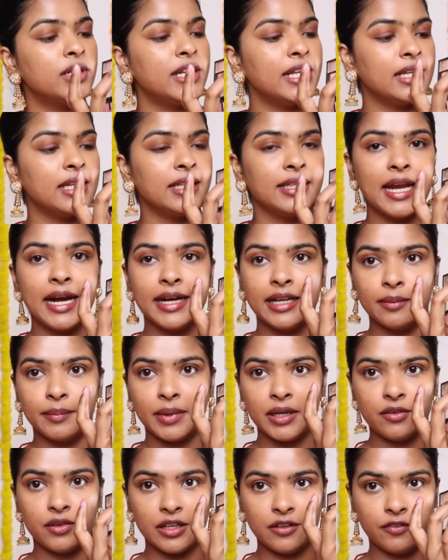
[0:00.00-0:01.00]
टू टेकिंग दैट इन
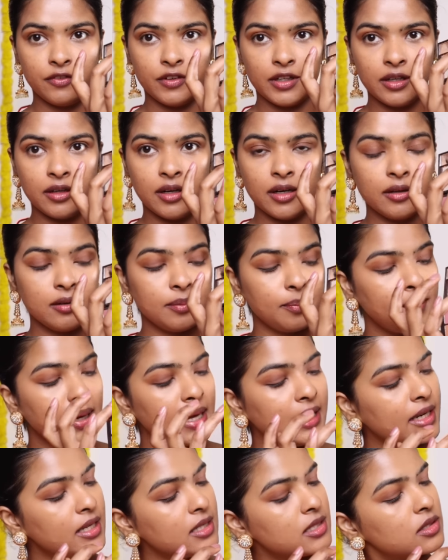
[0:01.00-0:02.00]
माई रिंग फिंगर
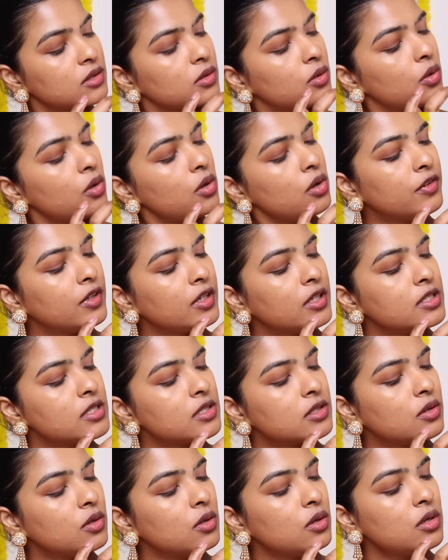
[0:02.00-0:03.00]
पहले इसको फिर
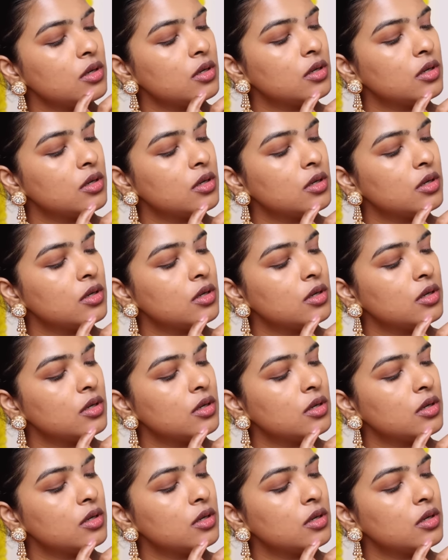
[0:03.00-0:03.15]
इसको